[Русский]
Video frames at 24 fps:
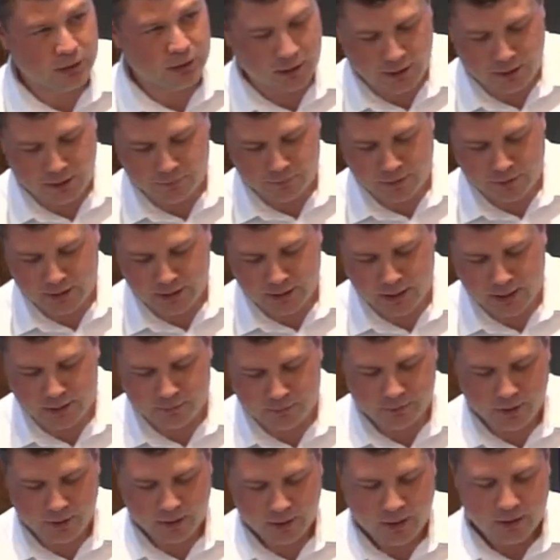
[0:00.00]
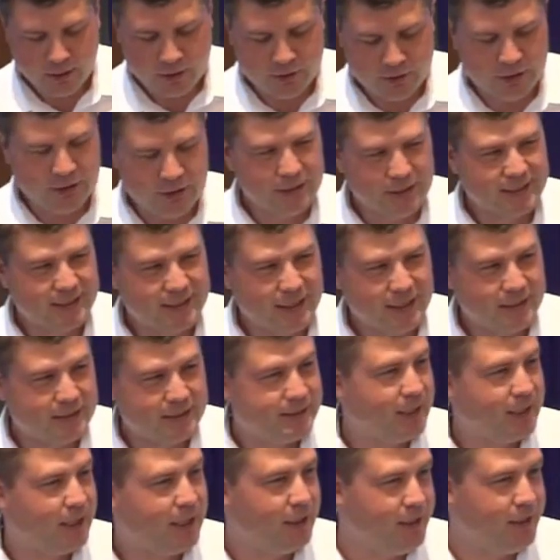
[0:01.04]
и Мариам не до
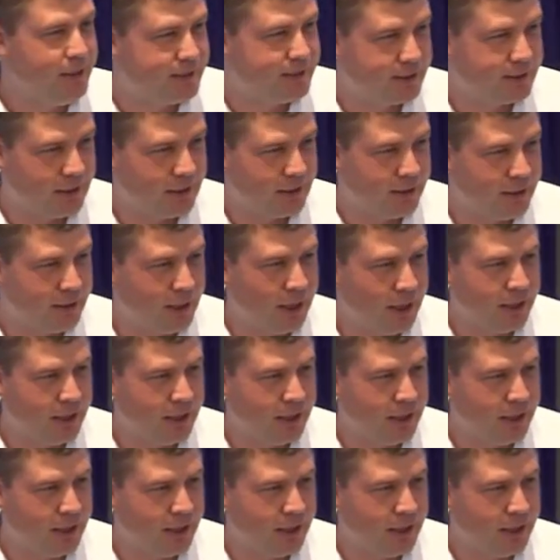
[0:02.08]
конца искренни.